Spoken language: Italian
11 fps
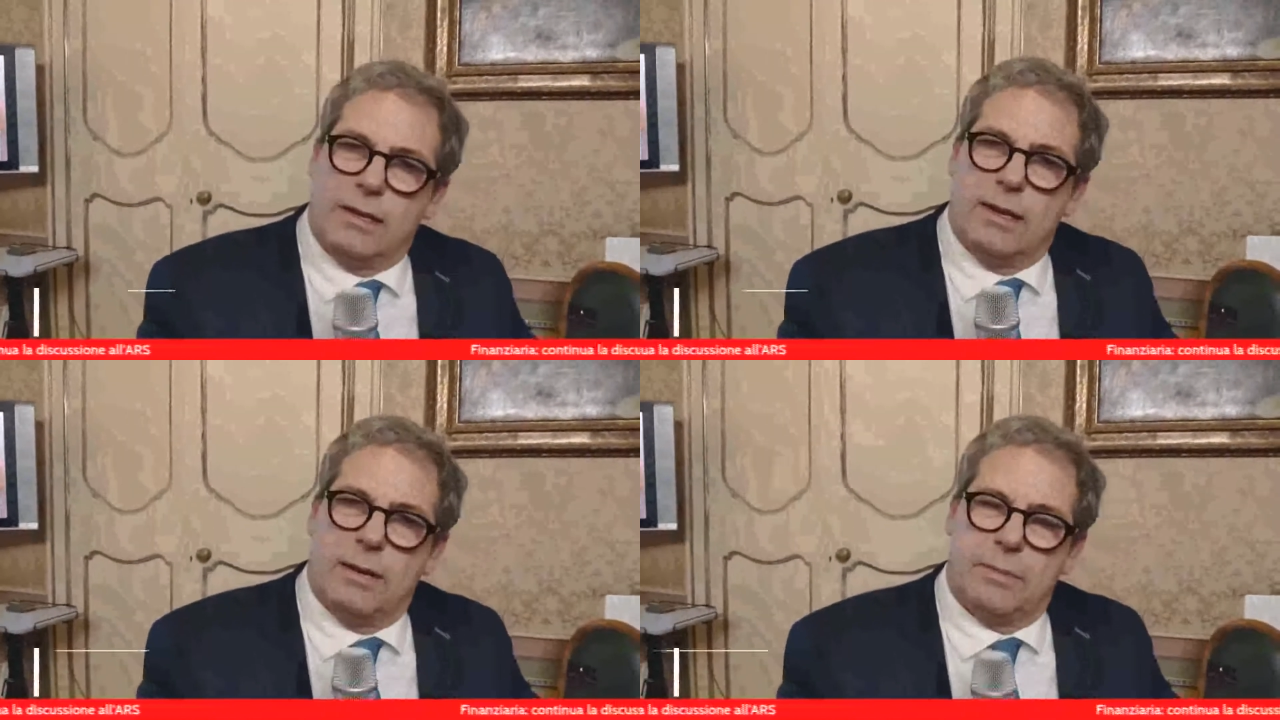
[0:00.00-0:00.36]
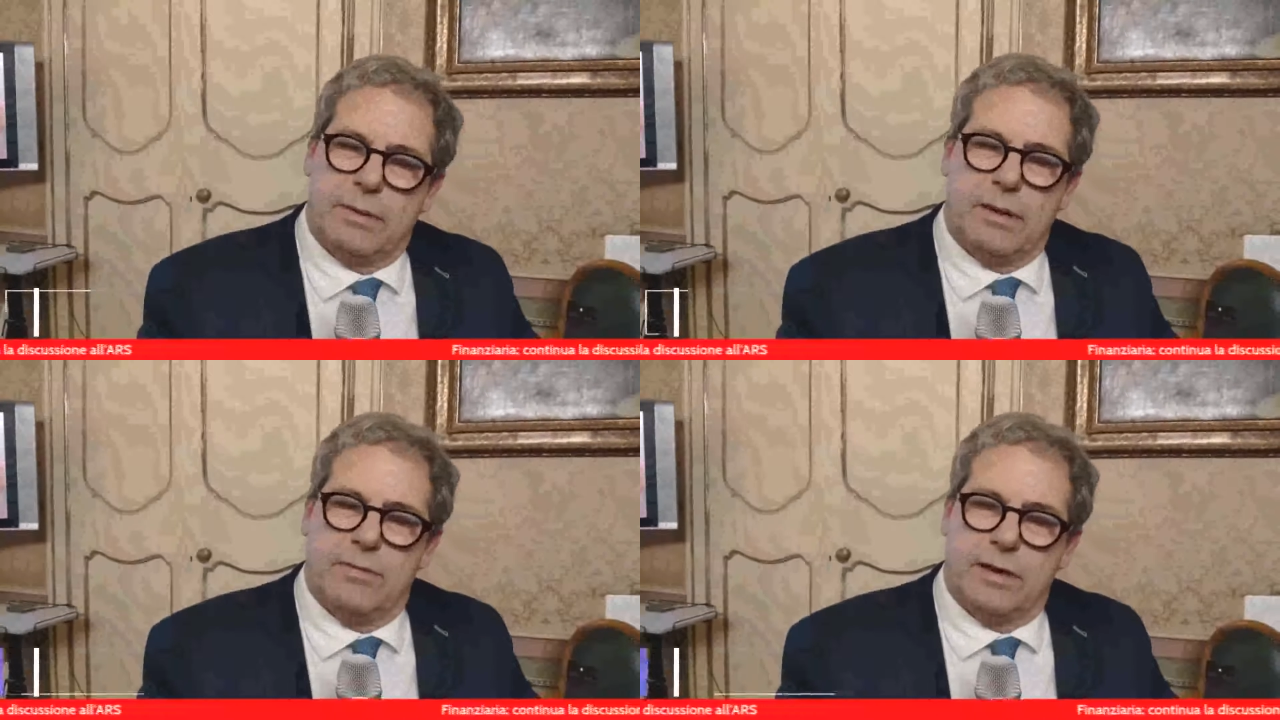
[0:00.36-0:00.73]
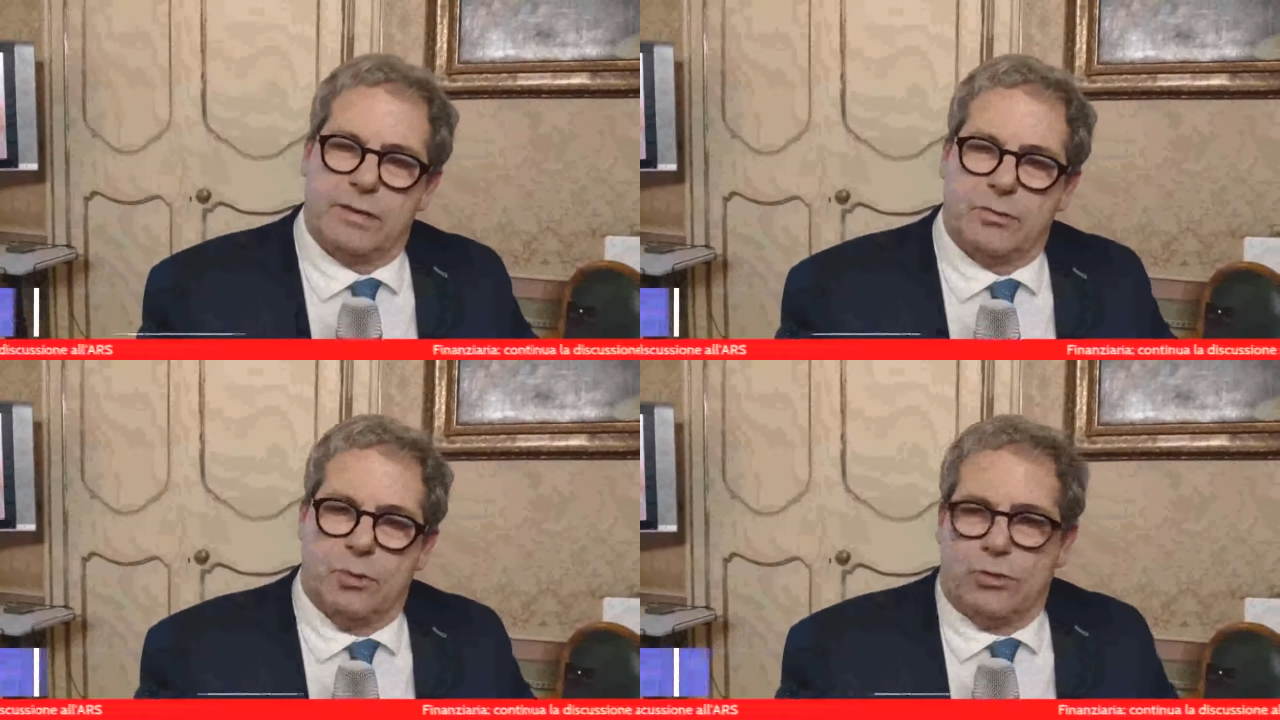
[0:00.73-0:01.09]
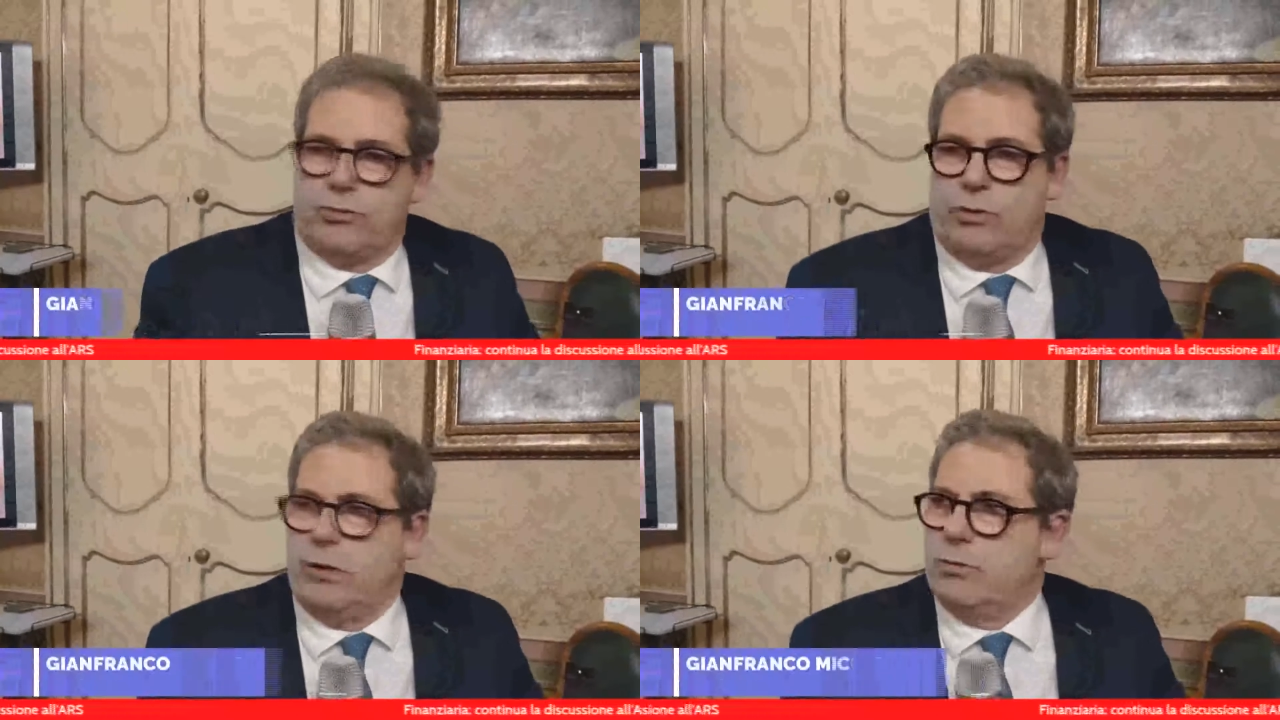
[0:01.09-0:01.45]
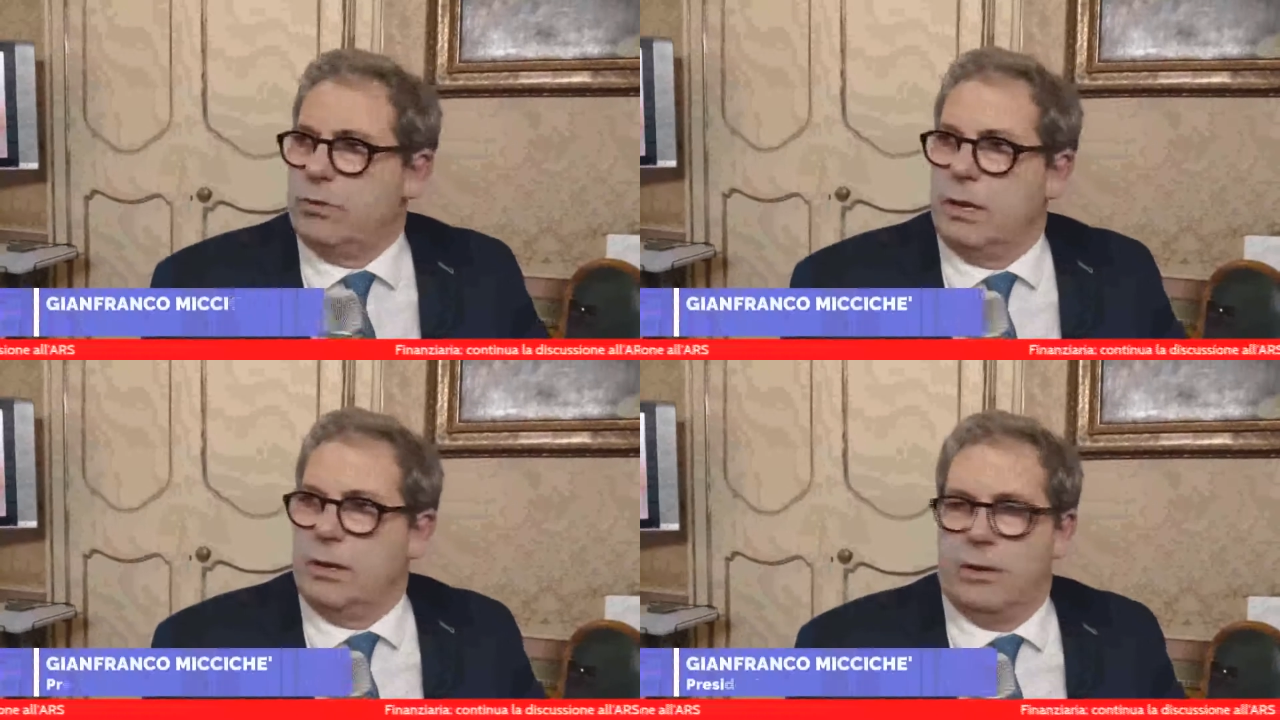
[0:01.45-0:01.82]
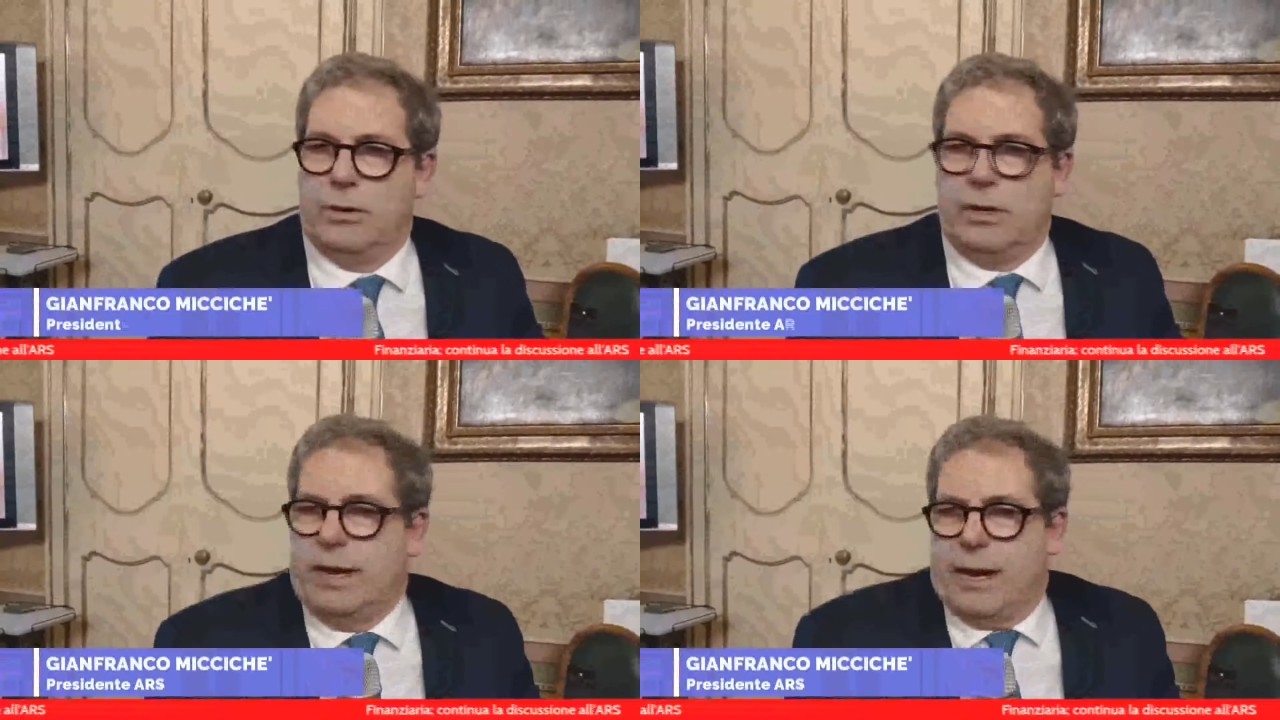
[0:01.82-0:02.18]
nella primavera scorsa è un
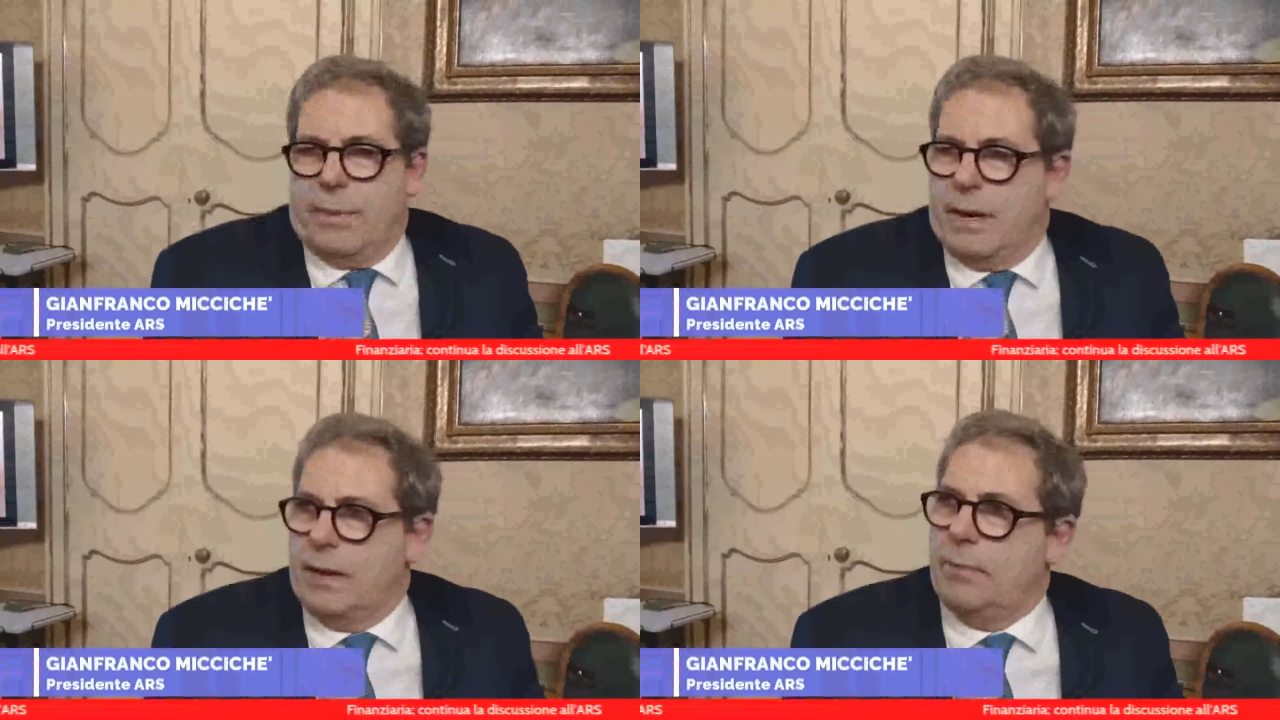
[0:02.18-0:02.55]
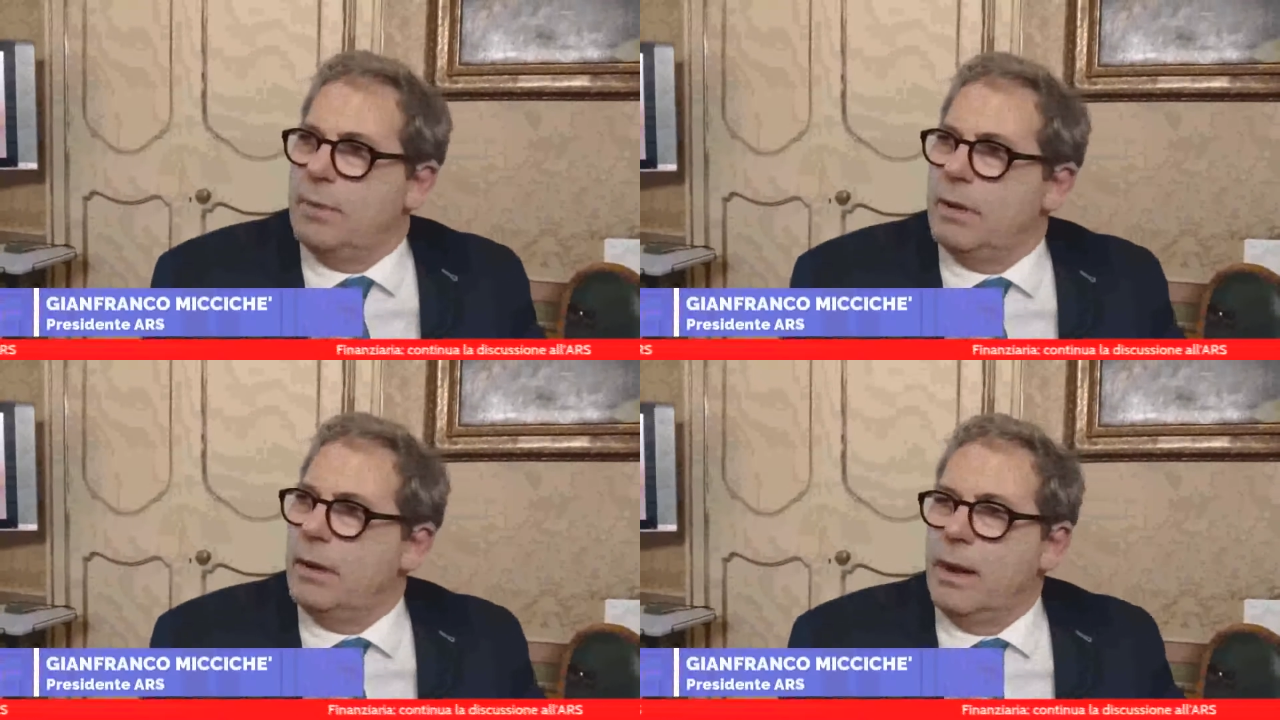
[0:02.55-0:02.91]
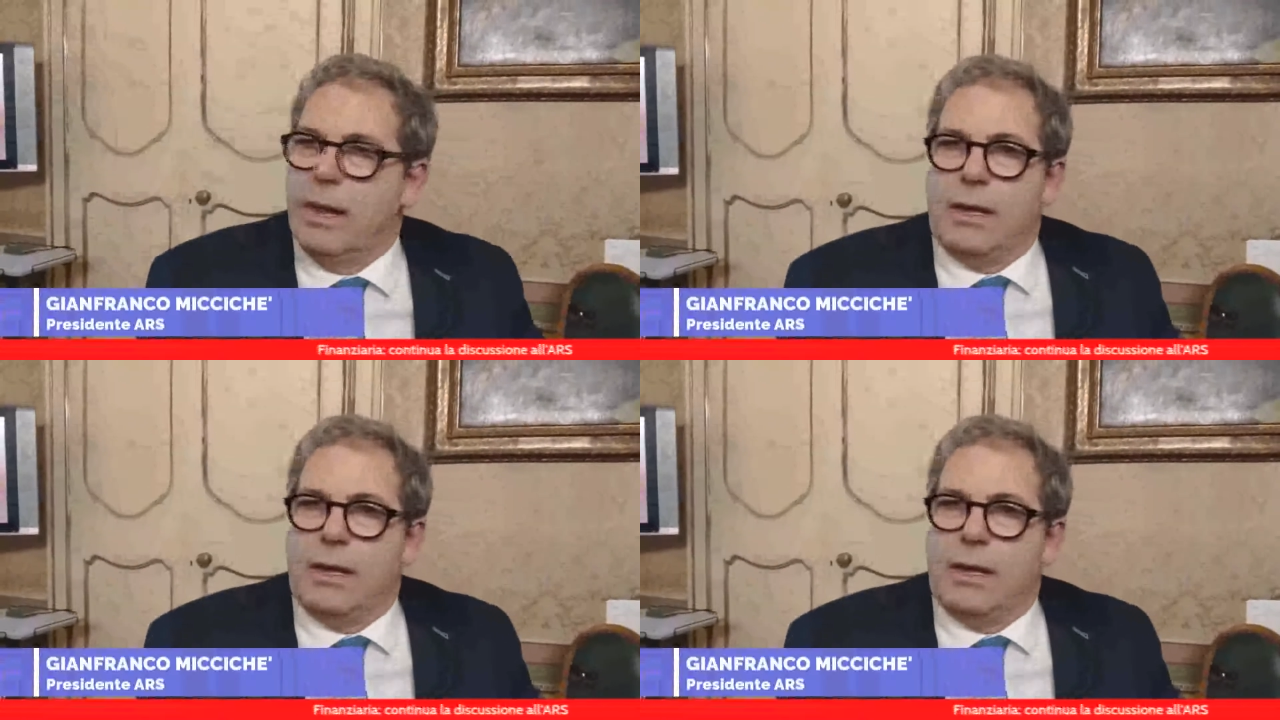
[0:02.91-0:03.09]
danno irreparabile,